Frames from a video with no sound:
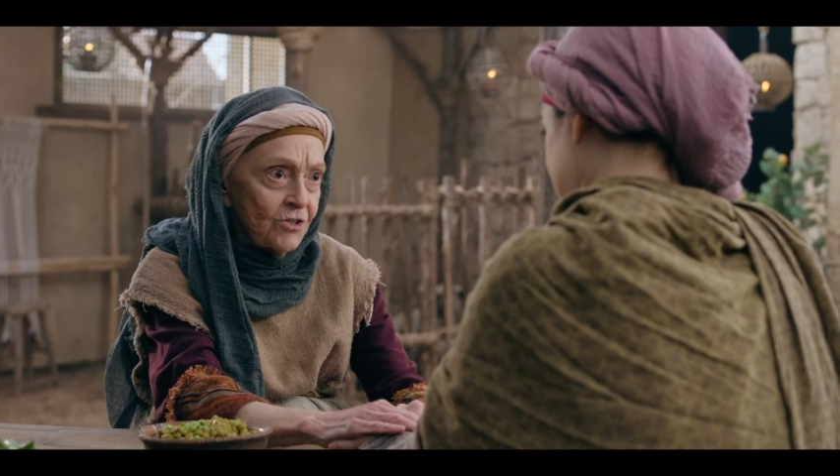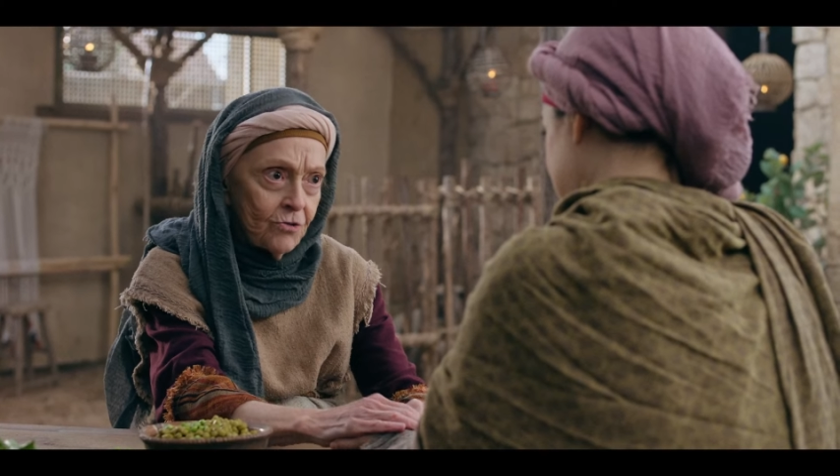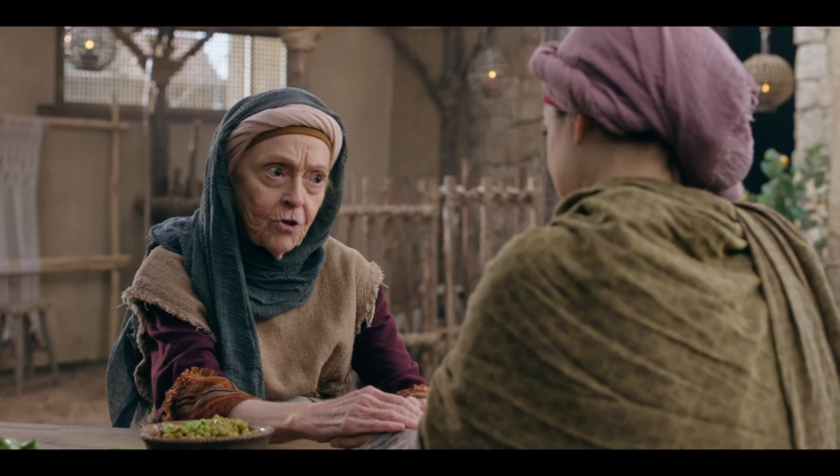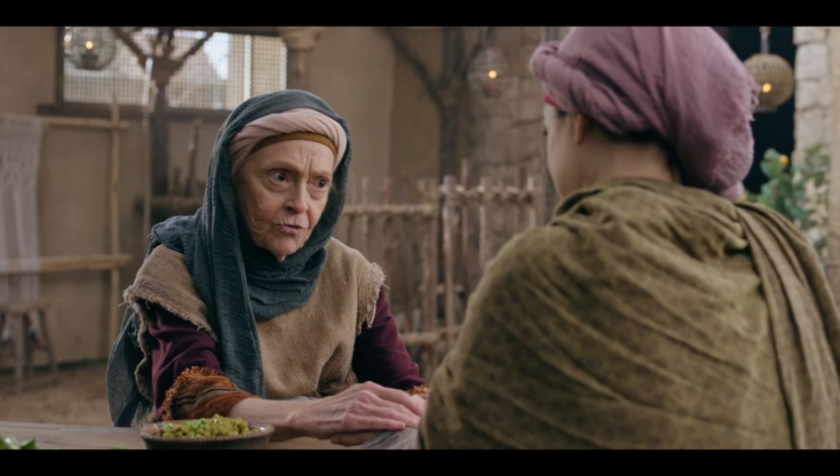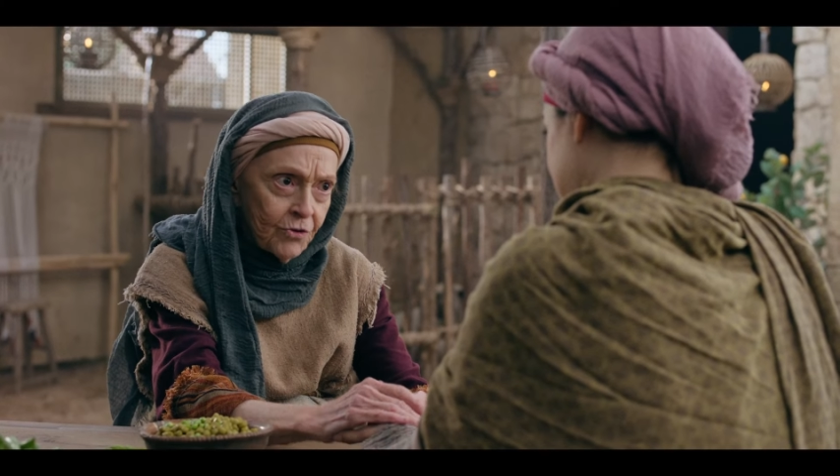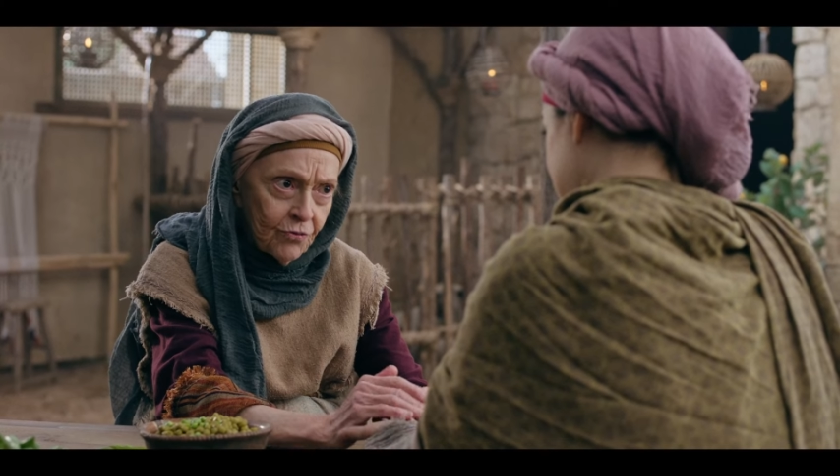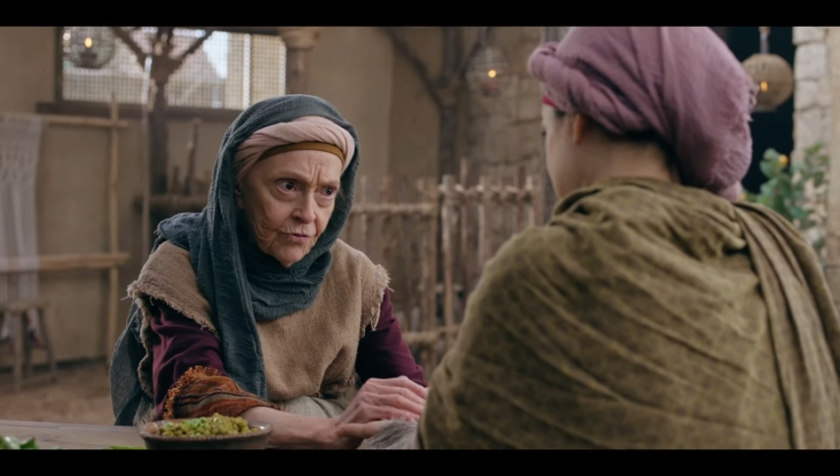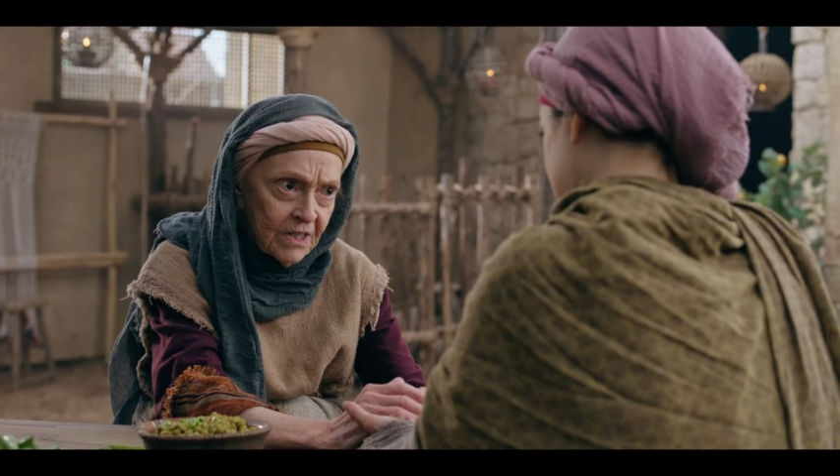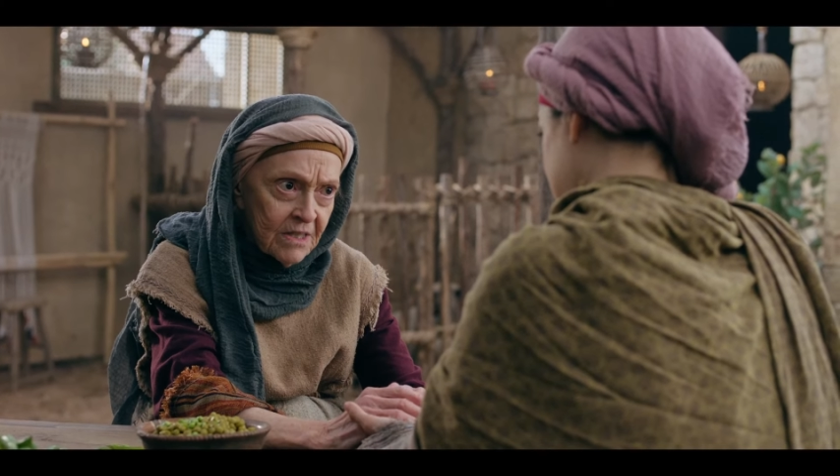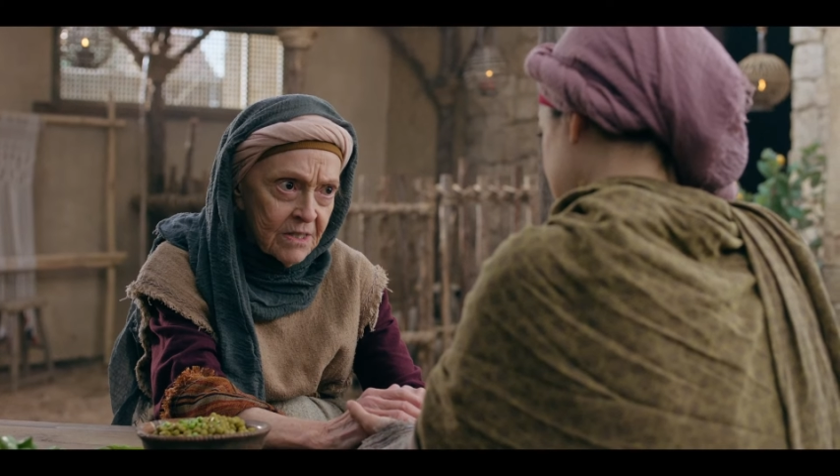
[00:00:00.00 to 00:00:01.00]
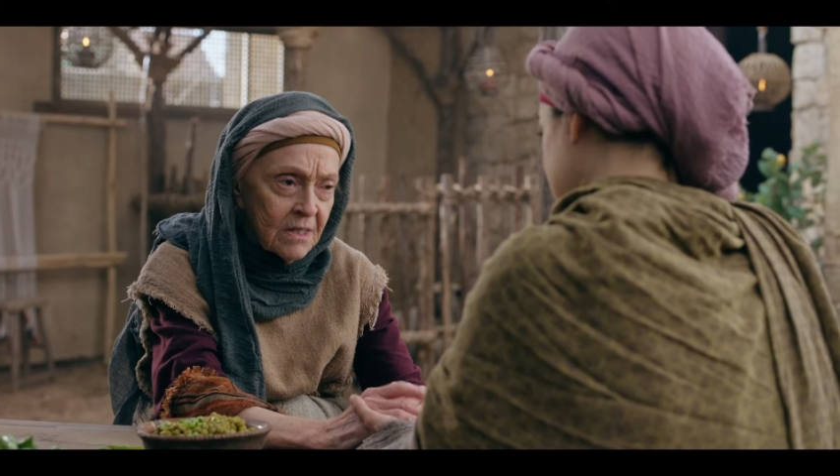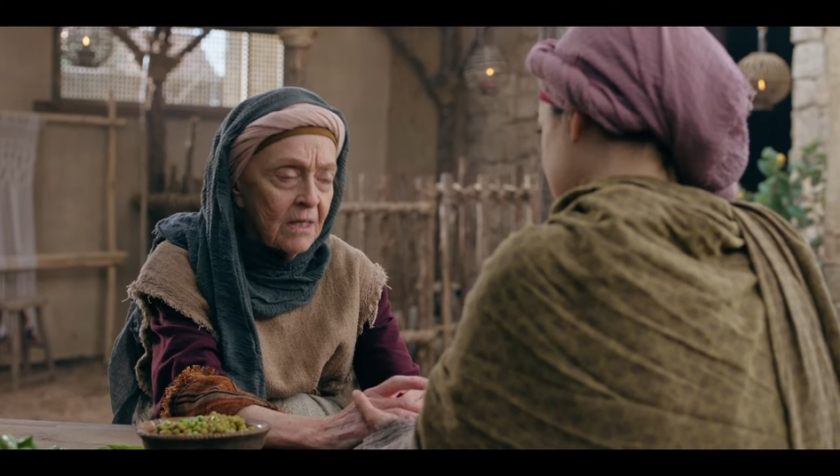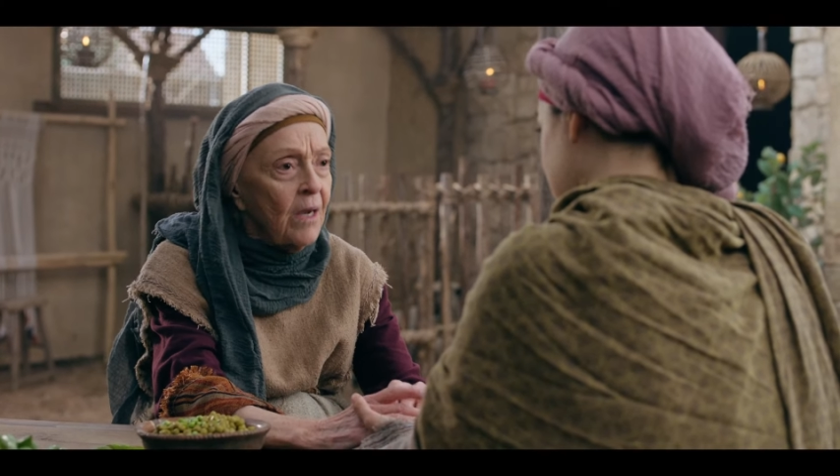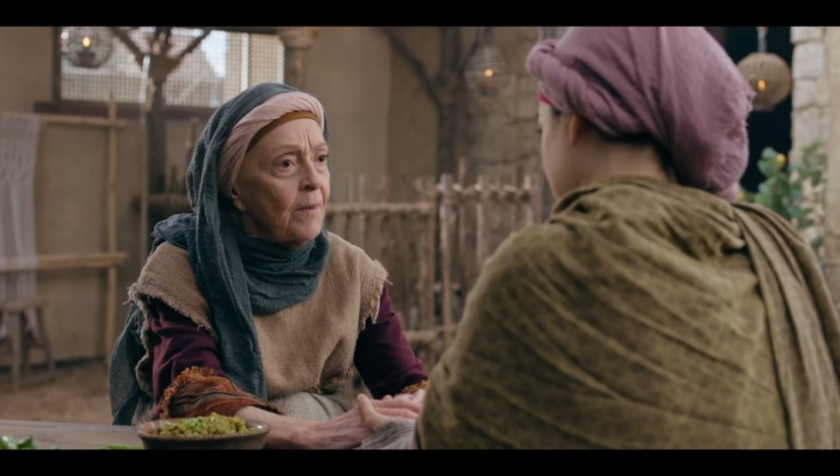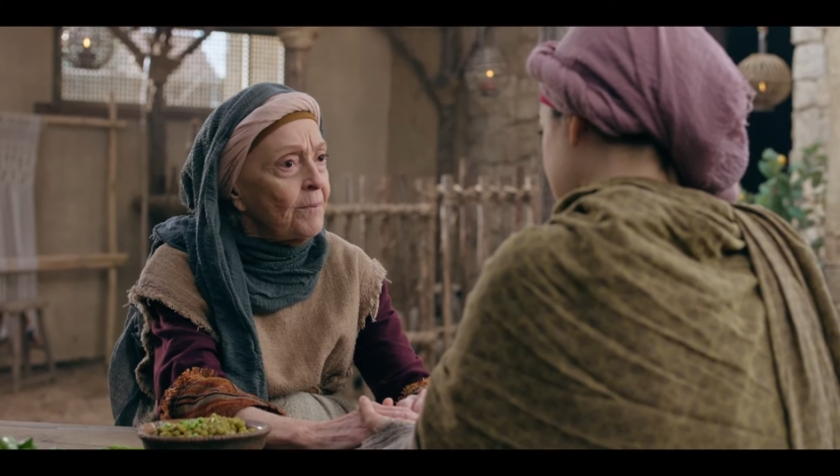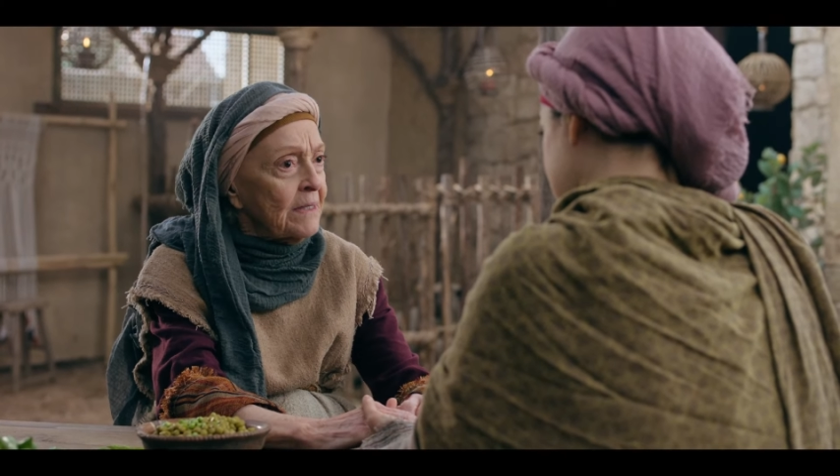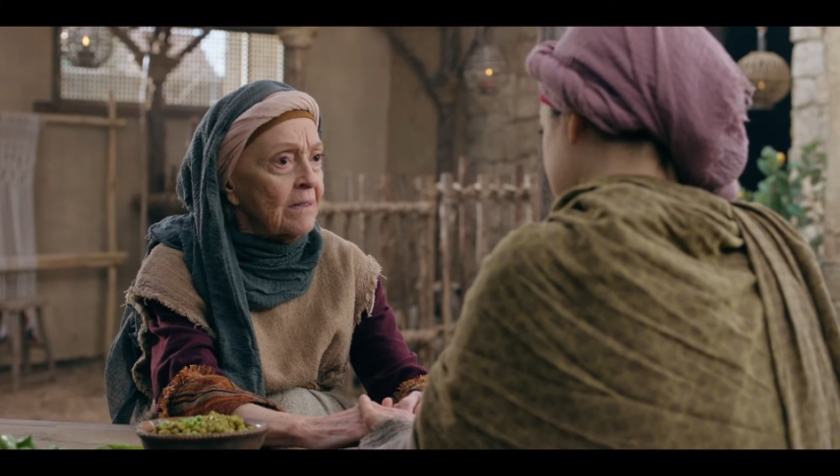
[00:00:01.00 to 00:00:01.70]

che debba scontare una penitenza,